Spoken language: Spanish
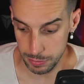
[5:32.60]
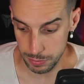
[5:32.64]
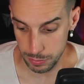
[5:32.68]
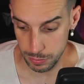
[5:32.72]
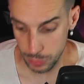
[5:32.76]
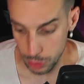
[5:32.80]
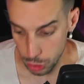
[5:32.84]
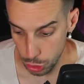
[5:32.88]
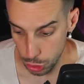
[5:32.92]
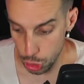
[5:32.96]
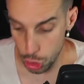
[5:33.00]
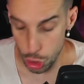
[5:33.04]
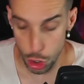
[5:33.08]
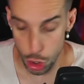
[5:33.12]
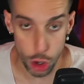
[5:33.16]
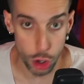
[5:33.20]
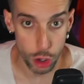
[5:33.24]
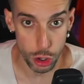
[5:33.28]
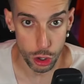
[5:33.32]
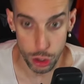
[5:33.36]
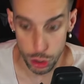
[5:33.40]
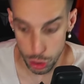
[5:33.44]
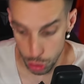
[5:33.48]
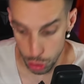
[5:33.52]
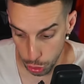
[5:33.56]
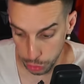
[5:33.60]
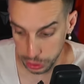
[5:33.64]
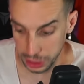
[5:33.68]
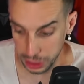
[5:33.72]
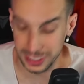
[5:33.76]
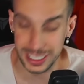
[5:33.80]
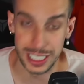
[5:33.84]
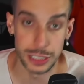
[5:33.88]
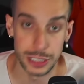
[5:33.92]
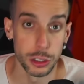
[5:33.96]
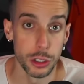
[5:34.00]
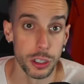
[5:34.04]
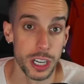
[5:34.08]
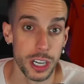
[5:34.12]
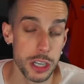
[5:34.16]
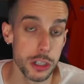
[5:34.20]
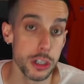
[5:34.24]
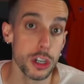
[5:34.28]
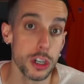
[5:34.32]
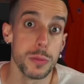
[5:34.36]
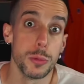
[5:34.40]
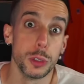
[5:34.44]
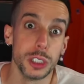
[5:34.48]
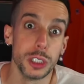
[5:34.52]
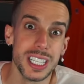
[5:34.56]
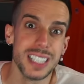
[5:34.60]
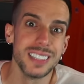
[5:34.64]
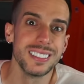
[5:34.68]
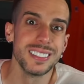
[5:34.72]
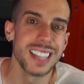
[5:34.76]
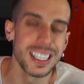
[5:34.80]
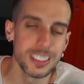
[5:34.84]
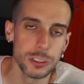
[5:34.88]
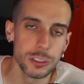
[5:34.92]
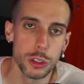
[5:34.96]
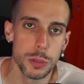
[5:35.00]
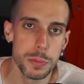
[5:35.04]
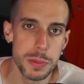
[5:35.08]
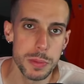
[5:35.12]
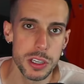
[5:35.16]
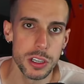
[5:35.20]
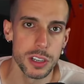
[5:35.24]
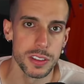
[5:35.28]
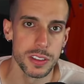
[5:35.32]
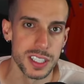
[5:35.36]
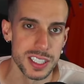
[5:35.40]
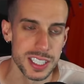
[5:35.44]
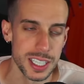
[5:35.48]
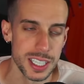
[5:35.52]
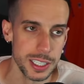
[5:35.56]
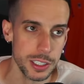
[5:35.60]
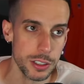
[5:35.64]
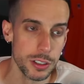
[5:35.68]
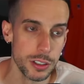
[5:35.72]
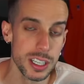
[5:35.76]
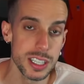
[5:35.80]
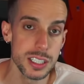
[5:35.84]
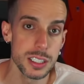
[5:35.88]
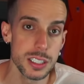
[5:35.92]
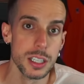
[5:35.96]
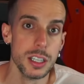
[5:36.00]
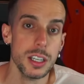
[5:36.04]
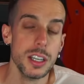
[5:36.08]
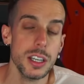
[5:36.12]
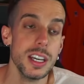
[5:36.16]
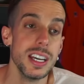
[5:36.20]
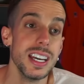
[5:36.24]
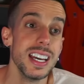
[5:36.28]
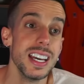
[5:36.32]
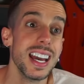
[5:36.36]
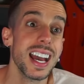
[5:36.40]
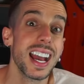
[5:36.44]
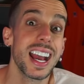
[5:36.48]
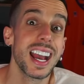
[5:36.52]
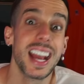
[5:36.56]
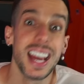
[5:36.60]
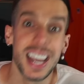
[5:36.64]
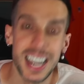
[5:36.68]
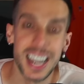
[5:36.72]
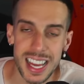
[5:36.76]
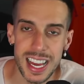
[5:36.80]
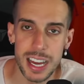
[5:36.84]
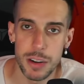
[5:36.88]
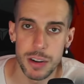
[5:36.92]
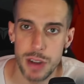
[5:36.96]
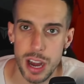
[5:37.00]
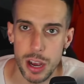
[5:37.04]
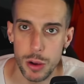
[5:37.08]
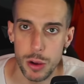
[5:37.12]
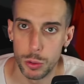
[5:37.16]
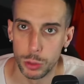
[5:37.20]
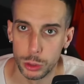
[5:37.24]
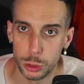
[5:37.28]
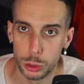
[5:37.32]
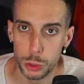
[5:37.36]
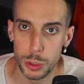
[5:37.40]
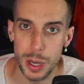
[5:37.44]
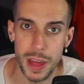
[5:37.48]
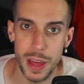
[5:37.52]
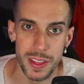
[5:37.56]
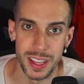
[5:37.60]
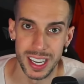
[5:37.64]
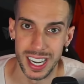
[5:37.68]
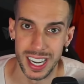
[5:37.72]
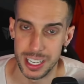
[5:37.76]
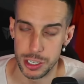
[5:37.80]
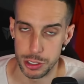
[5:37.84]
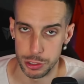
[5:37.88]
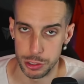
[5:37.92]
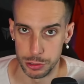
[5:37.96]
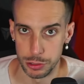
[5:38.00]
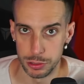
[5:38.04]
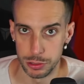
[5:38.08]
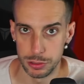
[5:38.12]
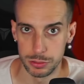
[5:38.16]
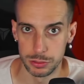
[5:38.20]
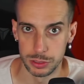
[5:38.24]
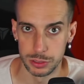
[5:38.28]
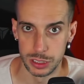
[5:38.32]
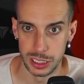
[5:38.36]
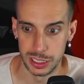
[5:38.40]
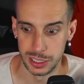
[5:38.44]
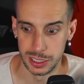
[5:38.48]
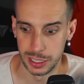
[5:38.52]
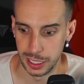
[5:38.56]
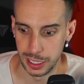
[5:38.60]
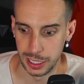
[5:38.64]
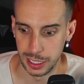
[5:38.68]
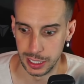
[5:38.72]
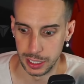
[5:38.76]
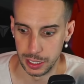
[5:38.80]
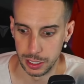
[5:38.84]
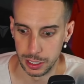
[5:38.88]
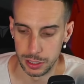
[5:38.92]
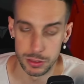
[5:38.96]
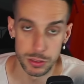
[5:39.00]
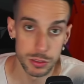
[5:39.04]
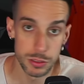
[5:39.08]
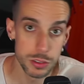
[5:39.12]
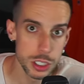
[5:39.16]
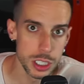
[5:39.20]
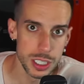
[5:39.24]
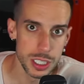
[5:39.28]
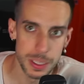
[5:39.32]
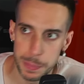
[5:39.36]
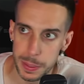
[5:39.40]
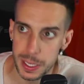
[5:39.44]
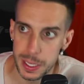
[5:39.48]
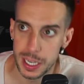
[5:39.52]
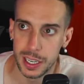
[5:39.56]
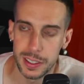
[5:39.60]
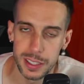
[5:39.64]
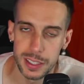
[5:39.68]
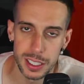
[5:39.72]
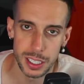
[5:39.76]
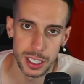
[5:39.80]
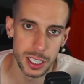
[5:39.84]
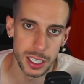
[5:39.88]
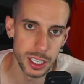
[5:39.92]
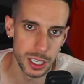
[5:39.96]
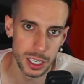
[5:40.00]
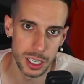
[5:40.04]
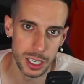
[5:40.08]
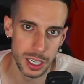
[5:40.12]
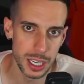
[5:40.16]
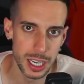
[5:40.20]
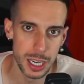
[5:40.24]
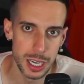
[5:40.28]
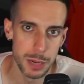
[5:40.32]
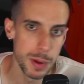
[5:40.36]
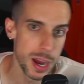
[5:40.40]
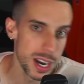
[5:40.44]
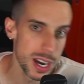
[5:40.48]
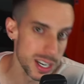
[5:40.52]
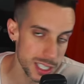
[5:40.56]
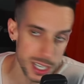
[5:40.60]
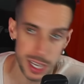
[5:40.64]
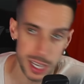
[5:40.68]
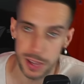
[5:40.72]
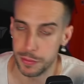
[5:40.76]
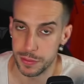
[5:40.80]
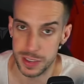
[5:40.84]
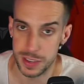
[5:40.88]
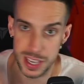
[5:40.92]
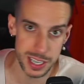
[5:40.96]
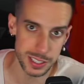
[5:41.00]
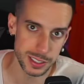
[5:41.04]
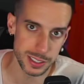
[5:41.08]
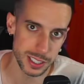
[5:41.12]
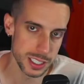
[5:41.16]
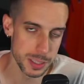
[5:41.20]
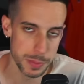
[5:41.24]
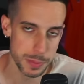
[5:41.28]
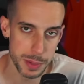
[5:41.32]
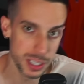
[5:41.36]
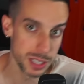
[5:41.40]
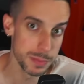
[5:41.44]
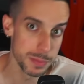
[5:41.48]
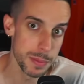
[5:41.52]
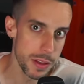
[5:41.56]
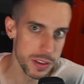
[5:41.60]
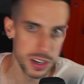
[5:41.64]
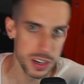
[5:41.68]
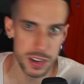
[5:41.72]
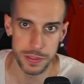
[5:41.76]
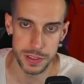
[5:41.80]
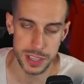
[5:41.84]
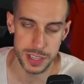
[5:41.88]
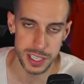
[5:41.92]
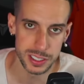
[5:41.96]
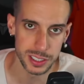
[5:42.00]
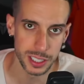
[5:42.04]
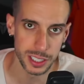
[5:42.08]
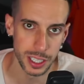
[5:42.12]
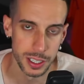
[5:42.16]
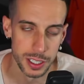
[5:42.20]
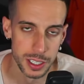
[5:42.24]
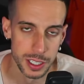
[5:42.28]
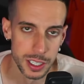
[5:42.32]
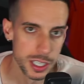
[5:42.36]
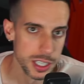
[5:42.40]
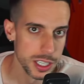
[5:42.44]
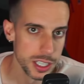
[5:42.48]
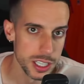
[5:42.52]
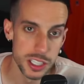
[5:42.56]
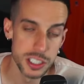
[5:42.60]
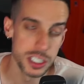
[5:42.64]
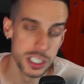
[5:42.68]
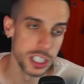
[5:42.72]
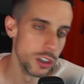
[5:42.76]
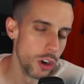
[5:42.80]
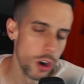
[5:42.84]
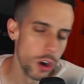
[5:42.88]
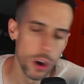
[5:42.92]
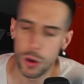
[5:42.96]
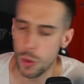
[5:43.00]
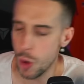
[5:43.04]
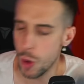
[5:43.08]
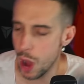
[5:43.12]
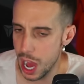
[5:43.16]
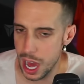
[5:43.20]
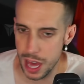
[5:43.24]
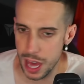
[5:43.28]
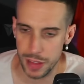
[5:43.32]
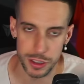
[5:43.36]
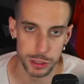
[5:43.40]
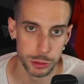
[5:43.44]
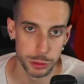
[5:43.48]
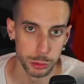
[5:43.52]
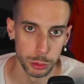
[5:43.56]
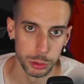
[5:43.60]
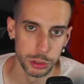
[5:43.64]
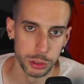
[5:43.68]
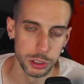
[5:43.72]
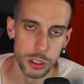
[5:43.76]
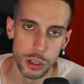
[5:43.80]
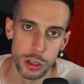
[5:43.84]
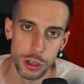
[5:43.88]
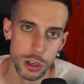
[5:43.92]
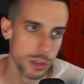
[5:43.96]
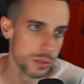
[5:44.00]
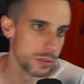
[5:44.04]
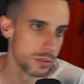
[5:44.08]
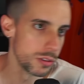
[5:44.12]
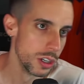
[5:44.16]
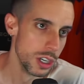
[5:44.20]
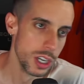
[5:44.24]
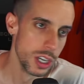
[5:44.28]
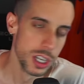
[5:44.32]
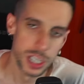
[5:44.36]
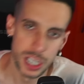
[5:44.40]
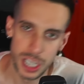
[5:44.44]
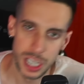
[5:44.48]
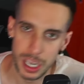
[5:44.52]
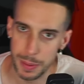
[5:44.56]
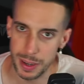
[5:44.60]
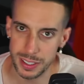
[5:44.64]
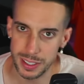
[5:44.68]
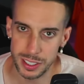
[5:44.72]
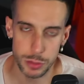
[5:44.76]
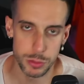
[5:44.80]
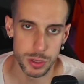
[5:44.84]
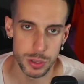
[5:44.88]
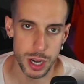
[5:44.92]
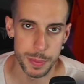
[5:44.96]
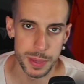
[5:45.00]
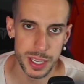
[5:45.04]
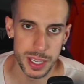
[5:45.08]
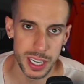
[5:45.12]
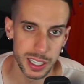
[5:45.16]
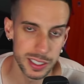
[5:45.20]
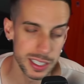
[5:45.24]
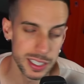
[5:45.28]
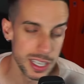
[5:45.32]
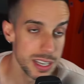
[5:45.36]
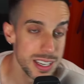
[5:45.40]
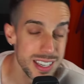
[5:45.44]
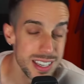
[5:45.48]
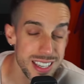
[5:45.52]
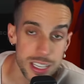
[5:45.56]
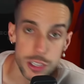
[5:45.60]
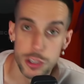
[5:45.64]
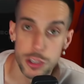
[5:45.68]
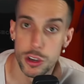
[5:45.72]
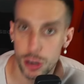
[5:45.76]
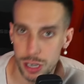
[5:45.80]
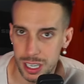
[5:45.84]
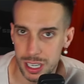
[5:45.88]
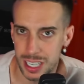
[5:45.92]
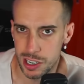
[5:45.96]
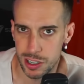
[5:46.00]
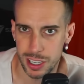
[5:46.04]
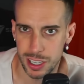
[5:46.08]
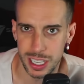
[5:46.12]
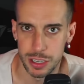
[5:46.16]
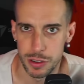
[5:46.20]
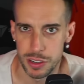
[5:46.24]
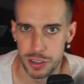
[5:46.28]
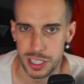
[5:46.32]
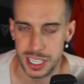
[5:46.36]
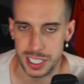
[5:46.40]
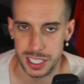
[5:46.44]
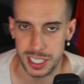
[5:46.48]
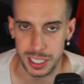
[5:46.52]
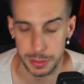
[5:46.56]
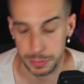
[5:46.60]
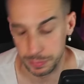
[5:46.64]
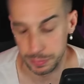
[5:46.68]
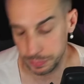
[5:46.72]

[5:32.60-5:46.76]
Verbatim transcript: lo, lo, centra todo en eso y como tienen tantos millones de seguidores, crean una cultura del eso, ¿no? De, si pierde el Barça, fiesta, si pierde el Madrid, fiesta. Y si no, ¡guau! Destrucción, el Barça es una mierda. Y yo creo que no es así.